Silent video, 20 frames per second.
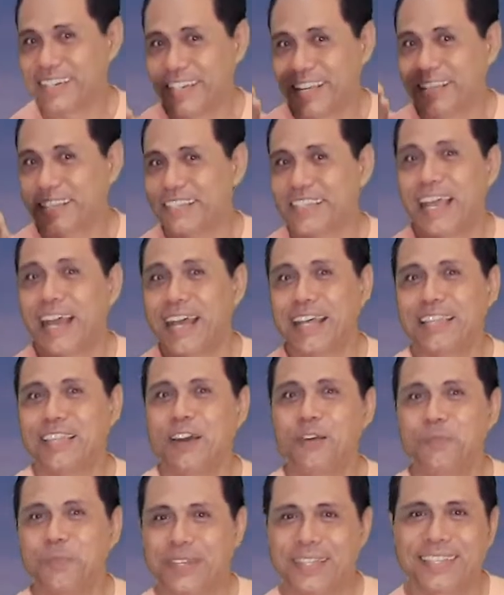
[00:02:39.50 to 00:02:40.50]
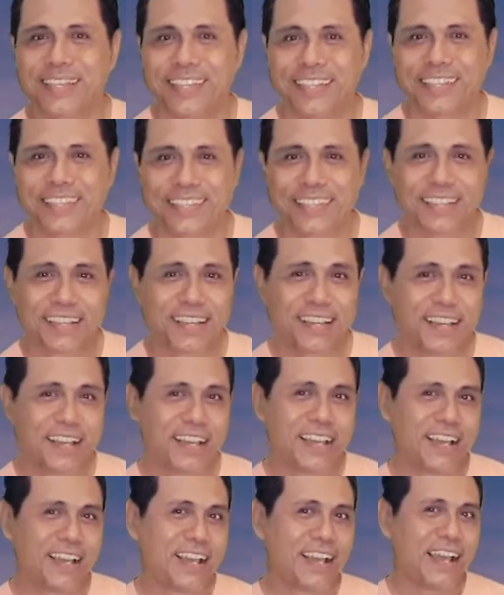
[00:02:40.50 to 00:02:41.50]
Dia sangat tahu persis
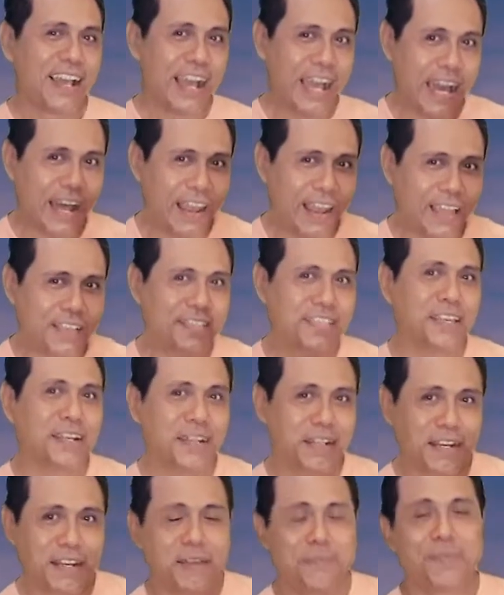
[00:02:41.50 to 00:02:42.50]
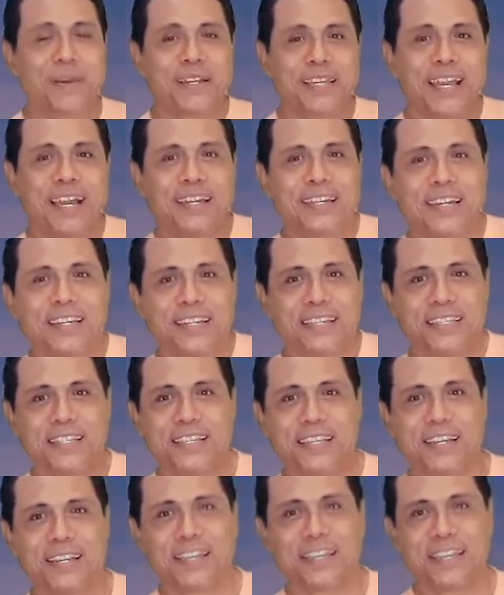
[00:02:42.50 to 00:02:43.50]
alasan kenapa dia ada di
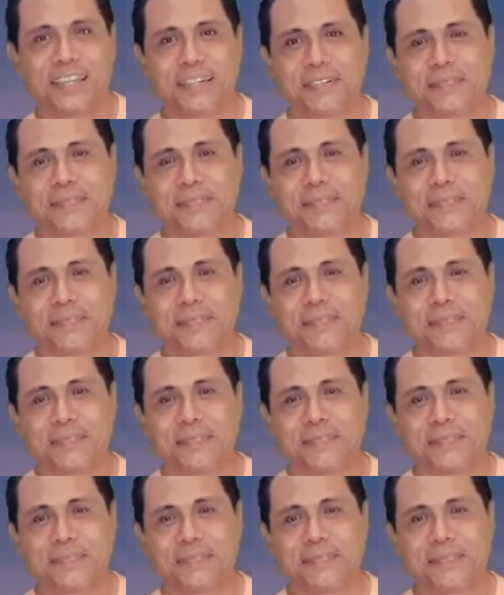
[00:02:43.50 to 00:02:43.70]
sini.